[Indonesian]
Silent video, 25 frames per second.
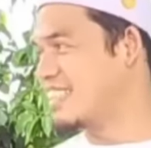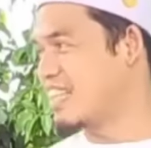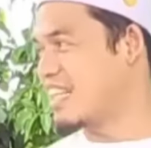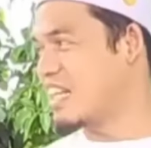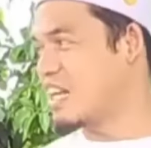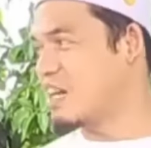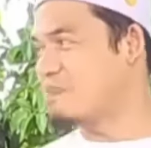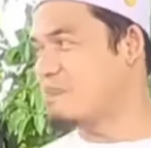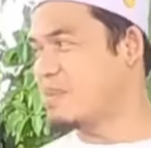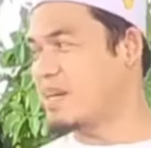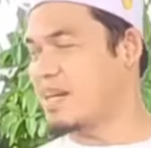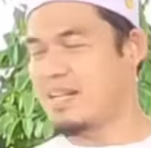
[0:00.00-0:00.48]

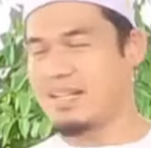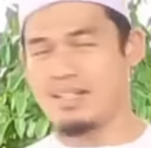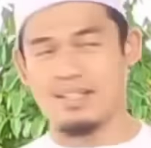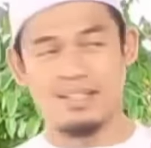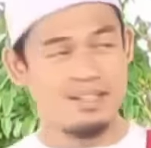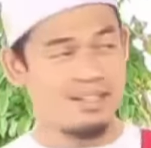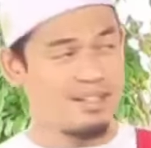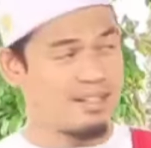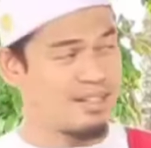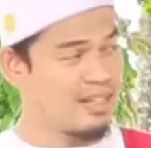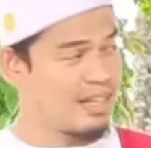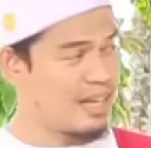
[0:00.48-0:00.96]
Kenapa?
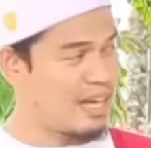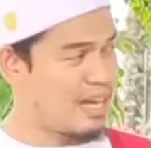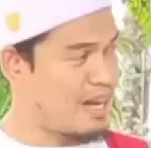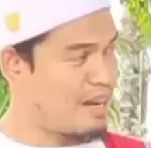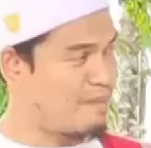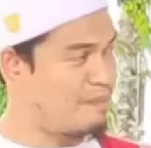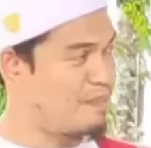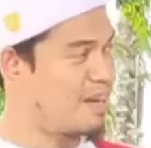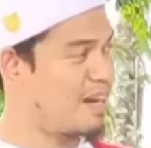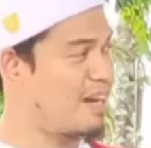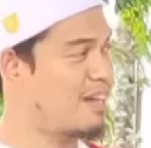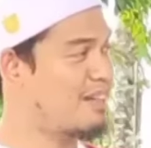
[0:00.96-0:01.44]

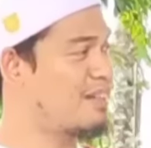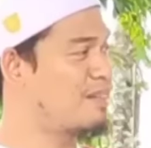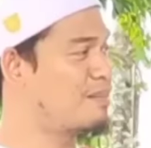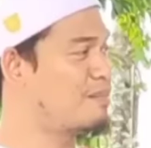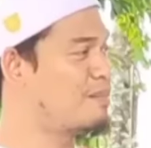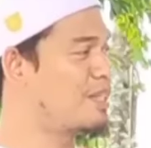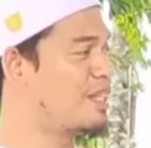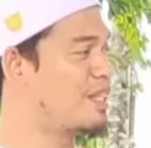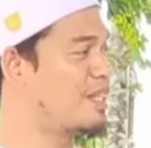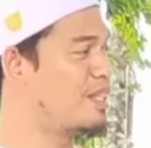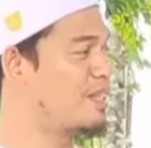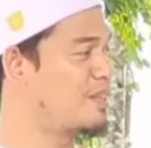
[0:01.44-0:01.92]
Apa
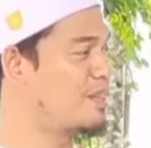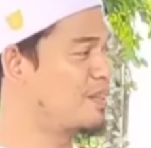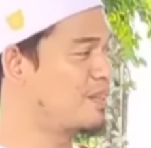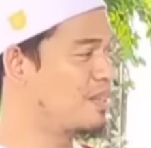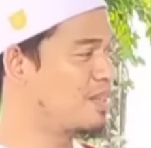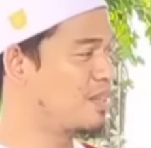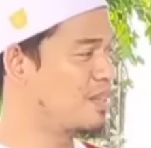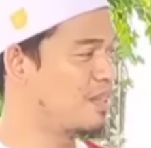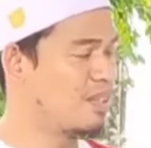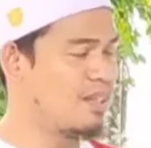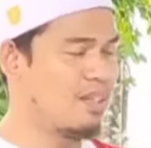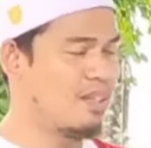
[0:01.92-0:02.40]
kata beliau?
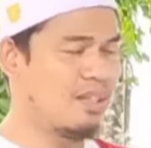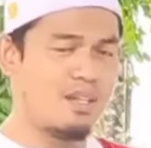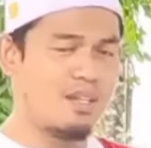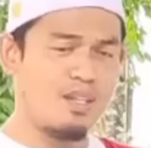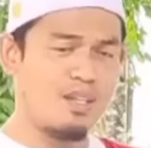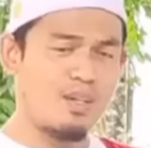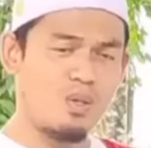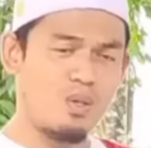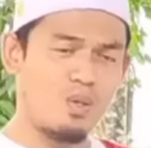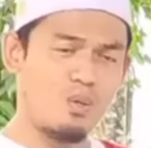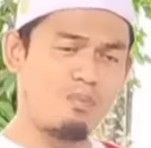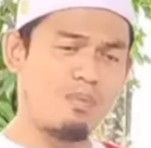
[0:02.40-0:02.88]

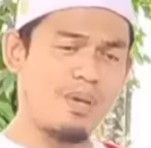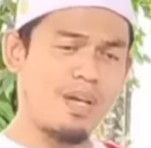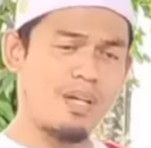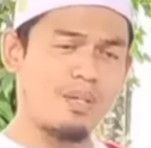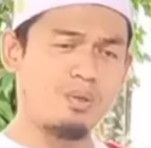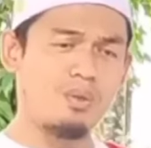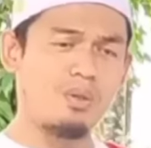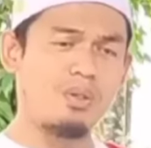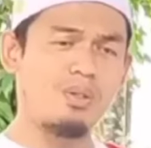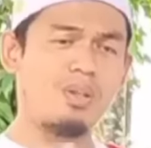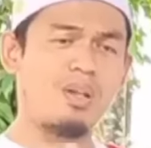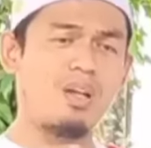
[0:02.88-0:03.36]

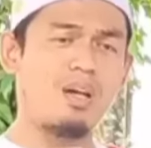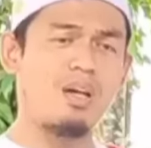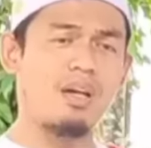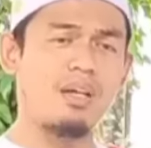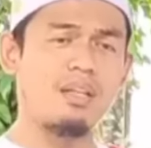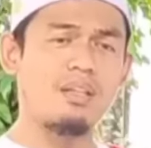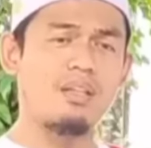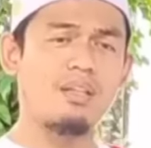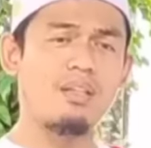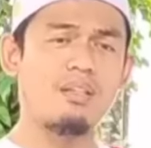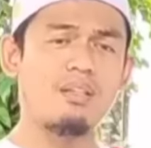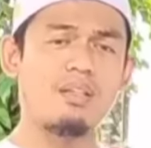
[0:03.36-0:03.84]
Ubaidullah
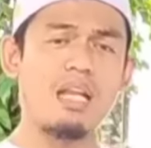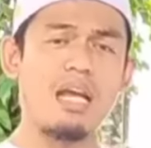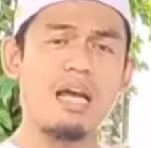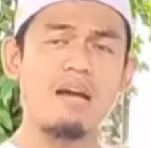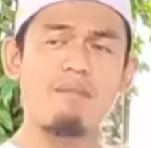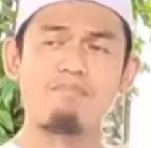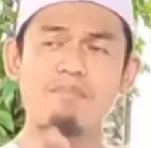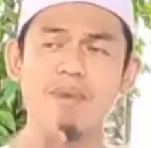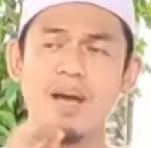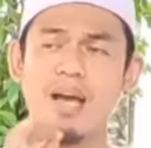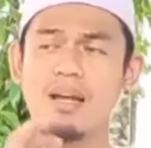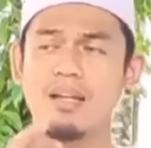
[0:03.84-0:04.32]
ini
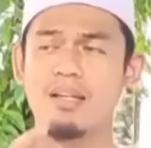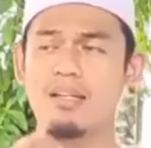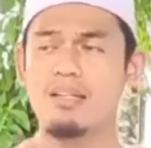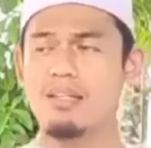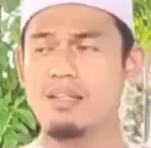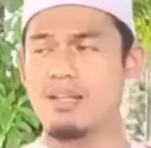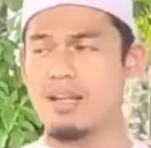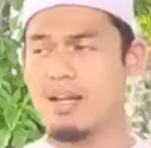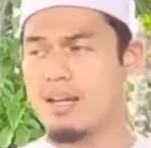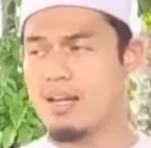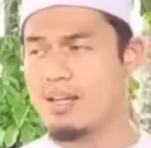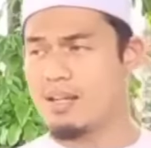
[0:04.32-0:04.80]
nama
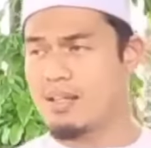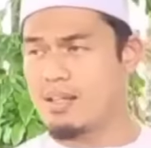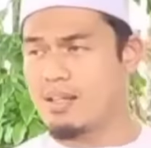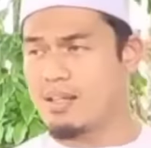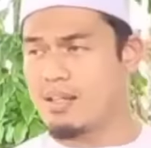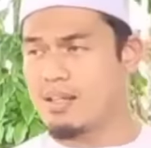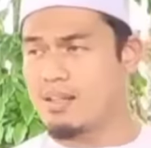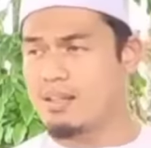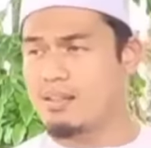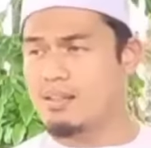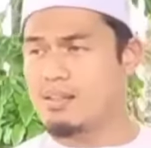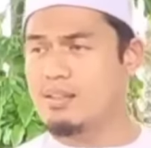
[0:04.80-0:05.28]
dia
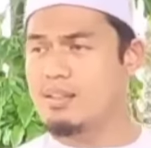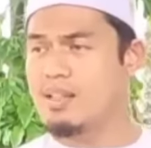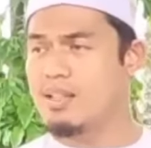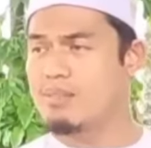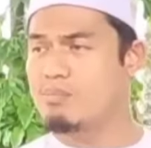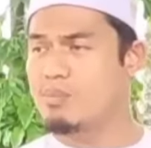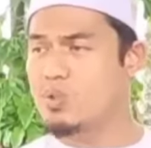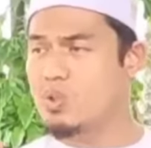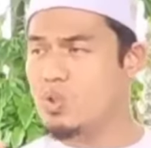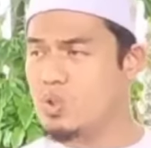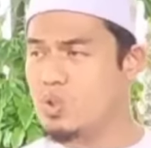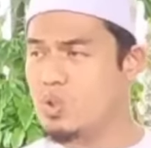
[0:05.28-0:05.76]

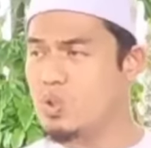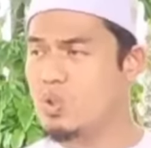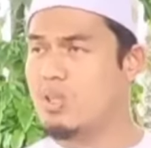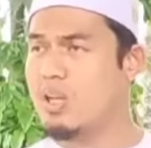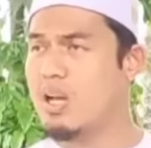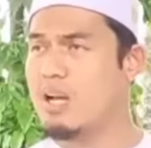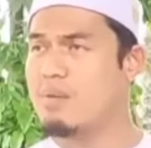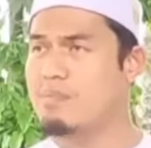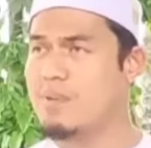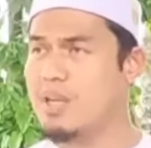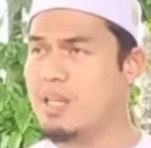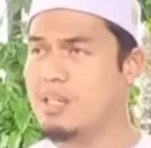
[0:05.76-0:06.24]
tidak muncul
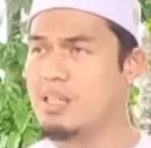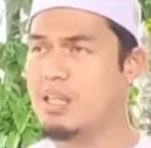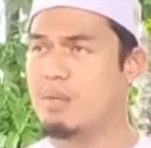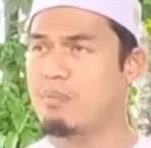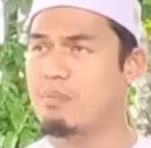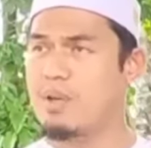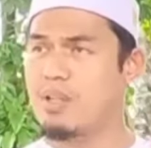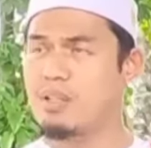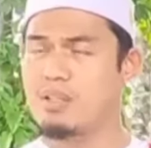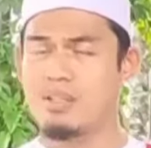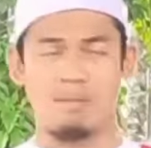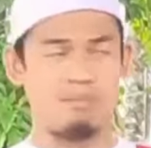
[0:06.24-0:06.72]
dalam
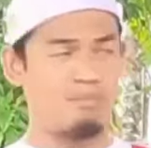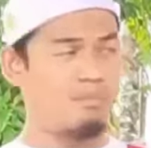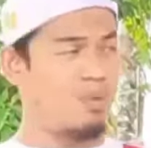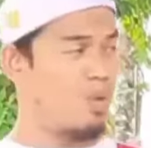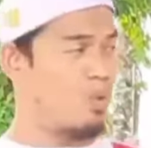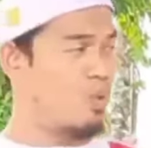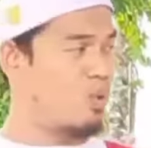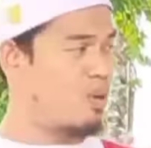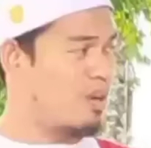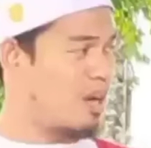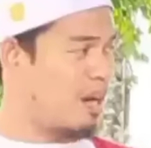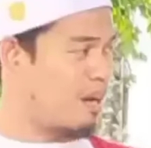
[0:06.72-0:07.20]
kitab-kitab
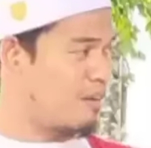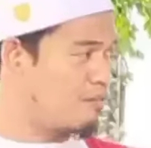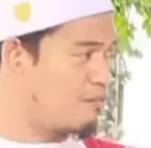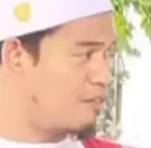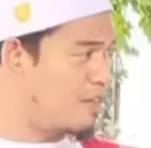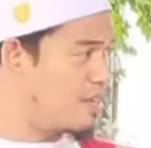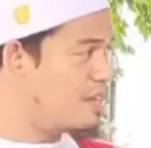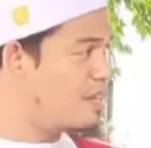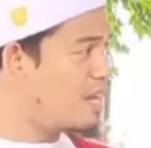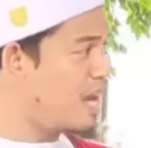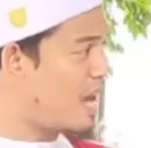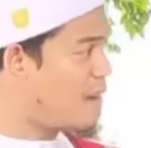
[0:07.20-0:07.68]

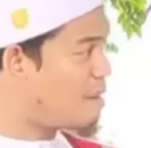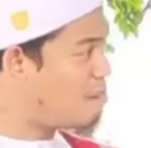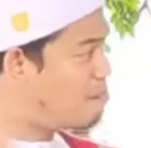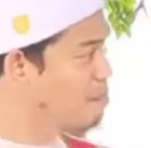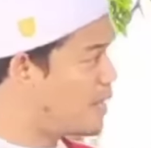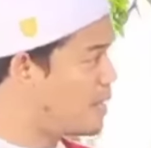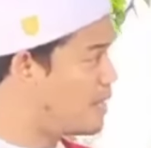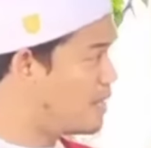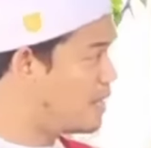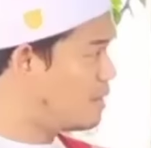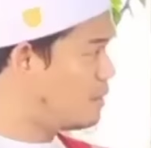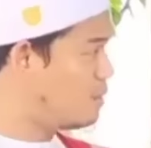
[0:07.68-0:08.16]
biografi di
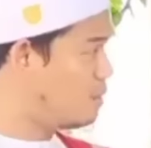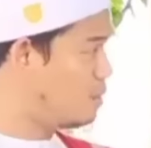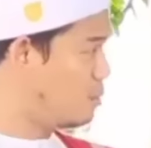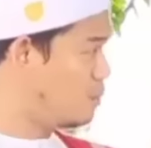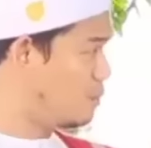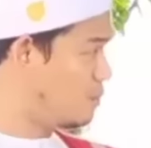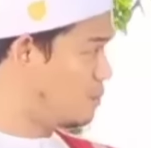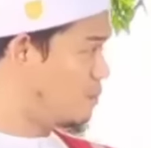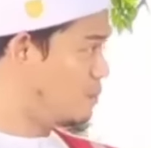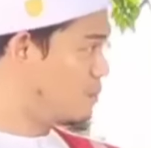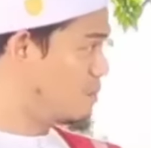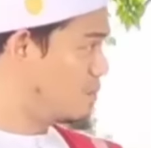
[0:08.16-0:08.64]
abad
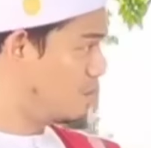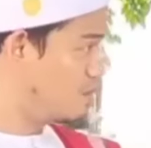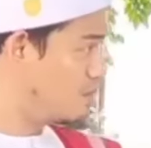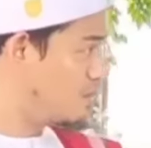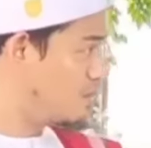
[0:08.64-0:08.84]
itu.